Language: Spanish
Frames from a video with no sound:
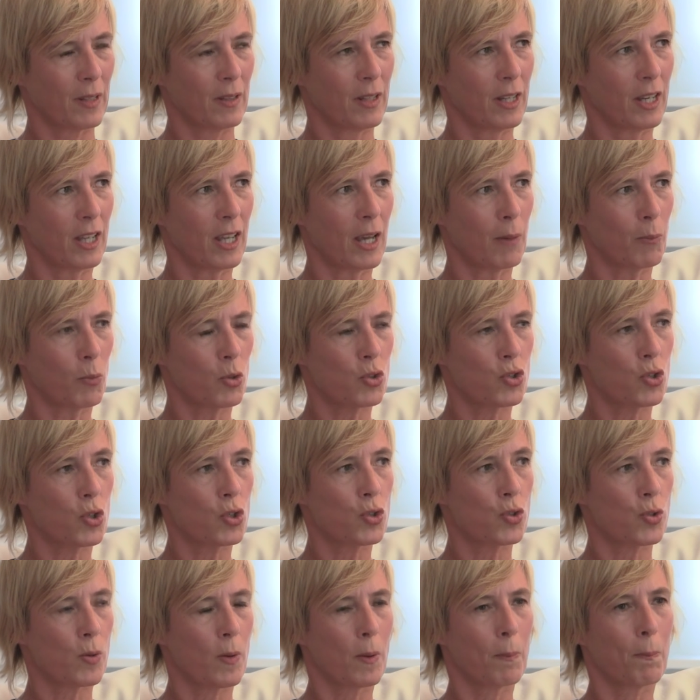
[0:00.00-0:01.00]
diríamos,
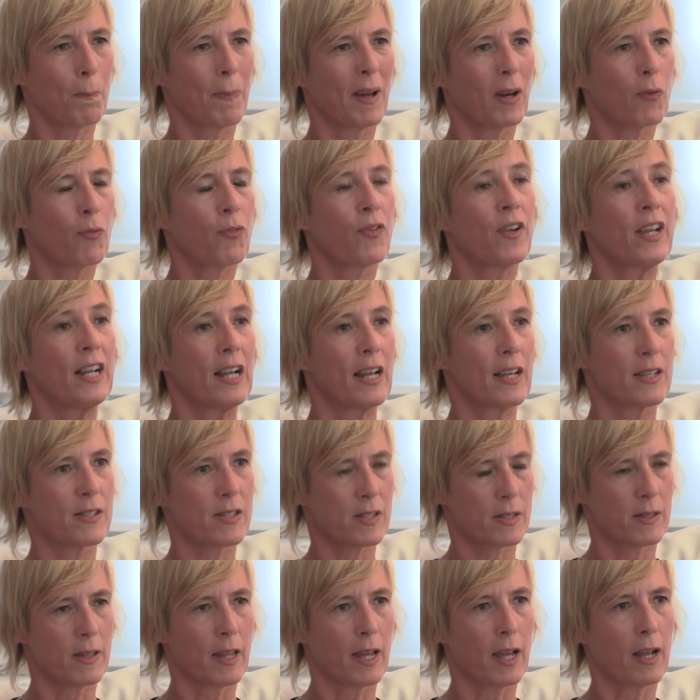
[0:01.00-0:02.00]
dos
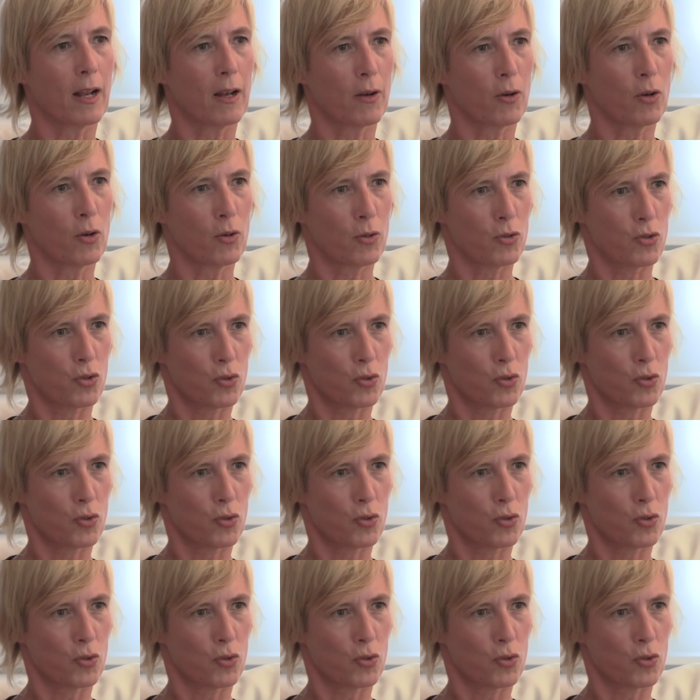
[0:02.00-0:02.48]
perfiles de él, ¿no?